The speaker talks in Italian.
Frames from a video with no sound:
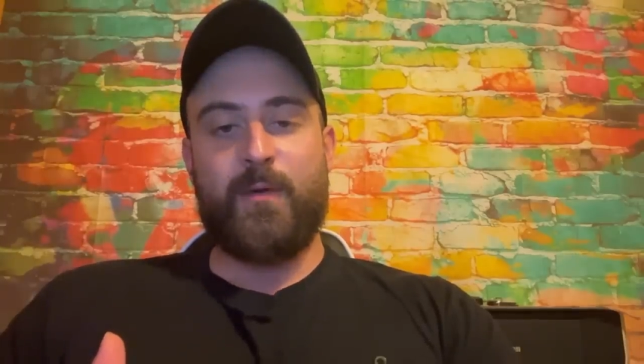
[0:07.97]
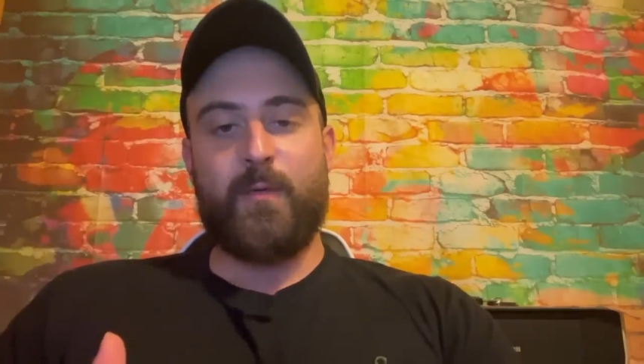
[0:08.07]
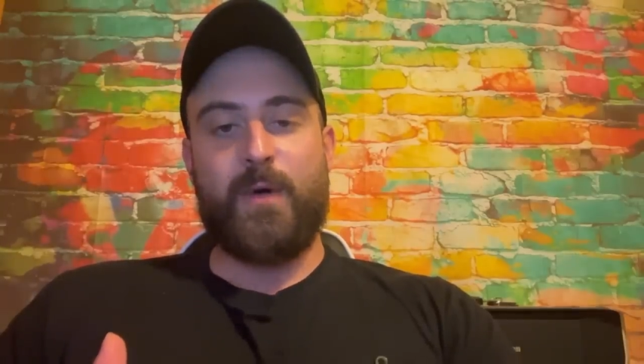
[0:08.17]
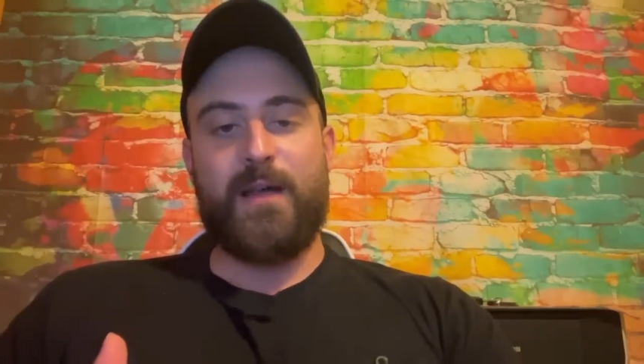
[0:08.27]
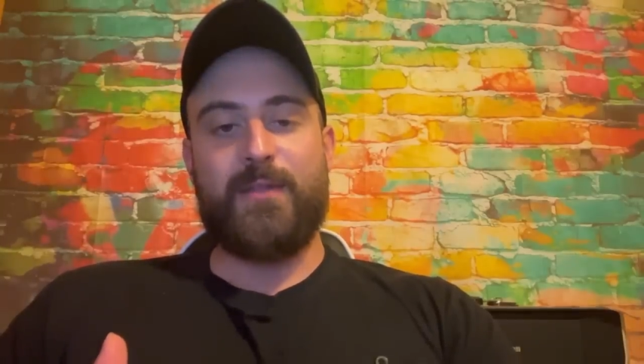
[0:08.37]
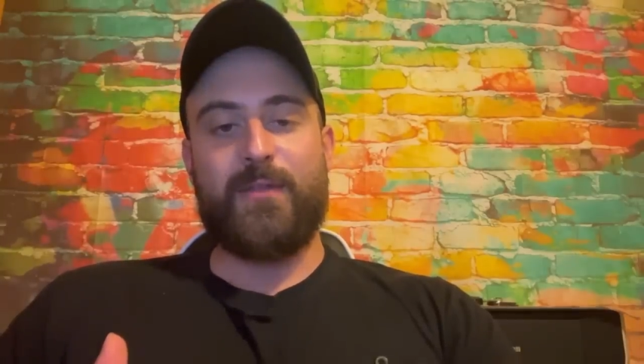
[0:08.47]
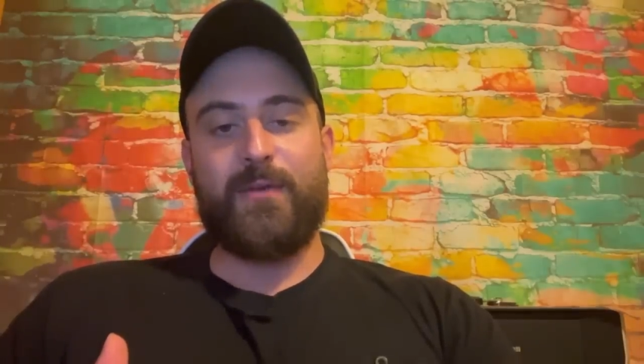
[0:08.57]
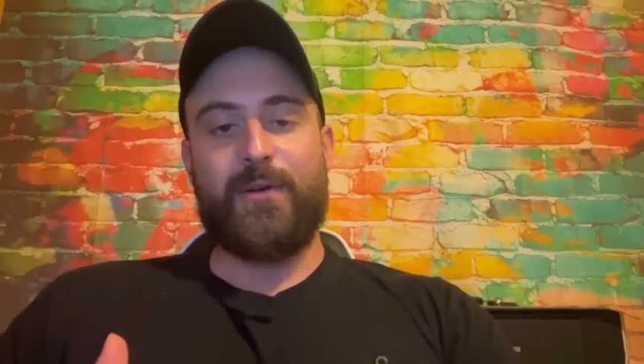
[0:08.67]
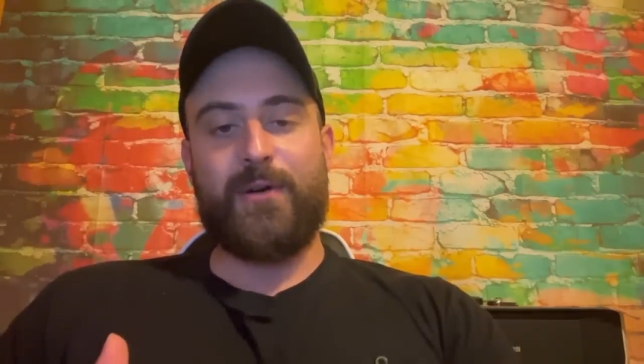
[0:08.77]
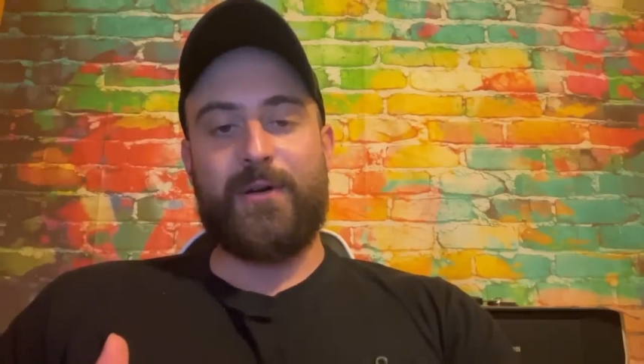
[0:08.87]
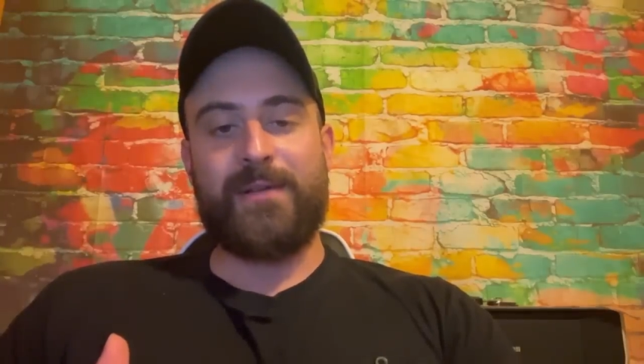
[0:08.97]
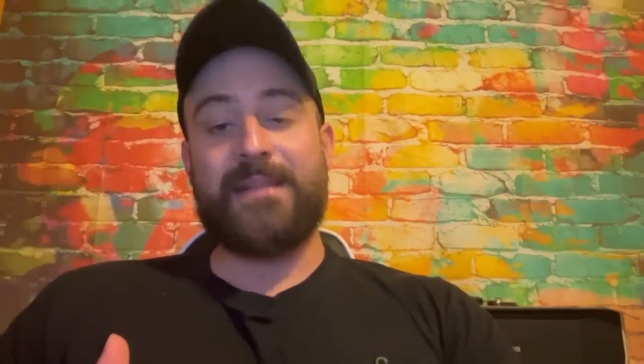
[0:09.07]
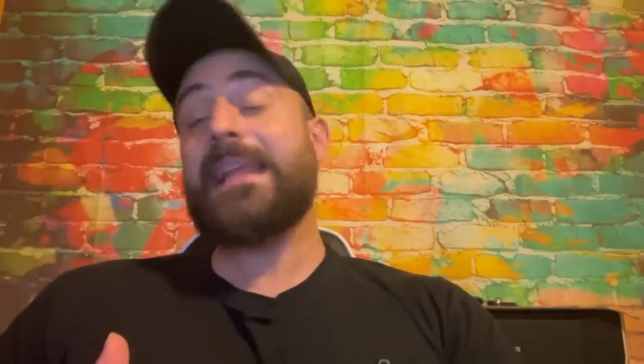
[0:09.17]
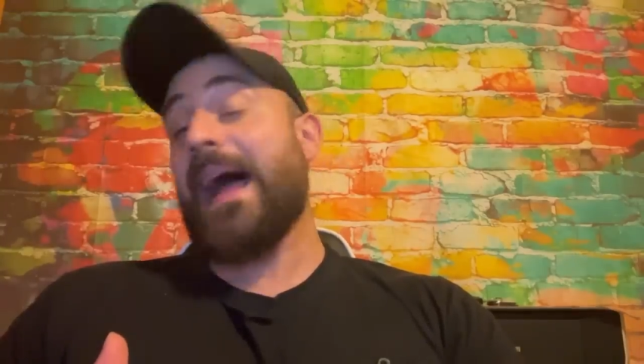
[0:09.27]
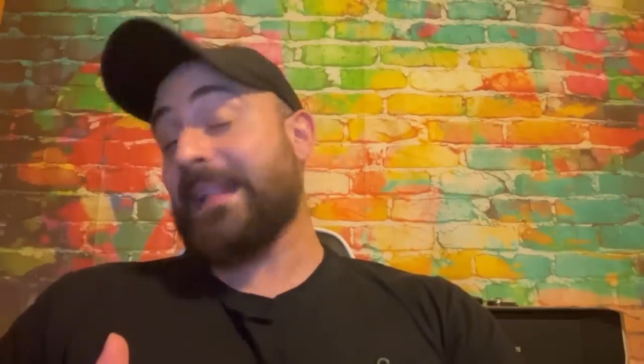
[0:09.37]
quando
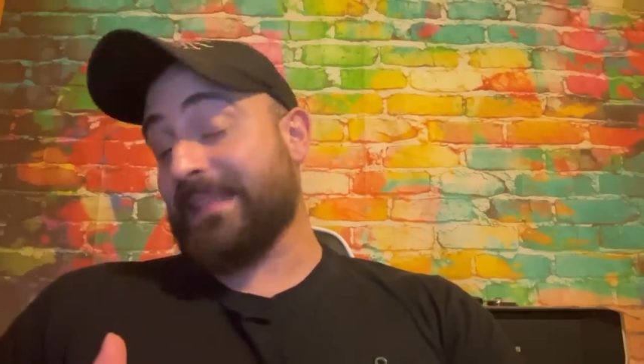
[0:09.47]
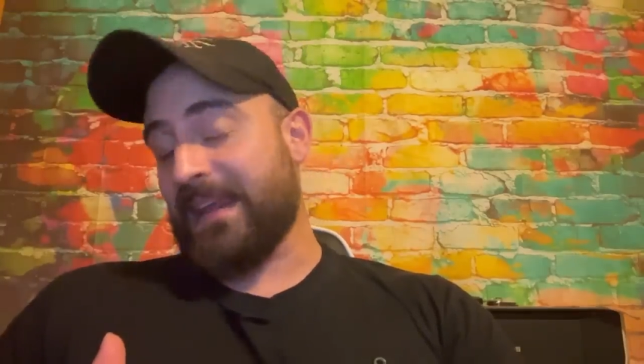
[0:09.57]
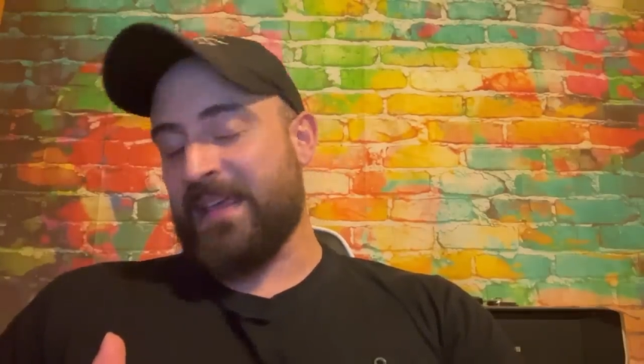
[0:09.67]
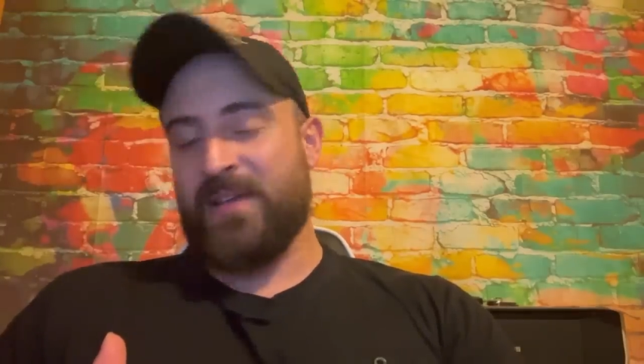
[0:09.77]
gli altri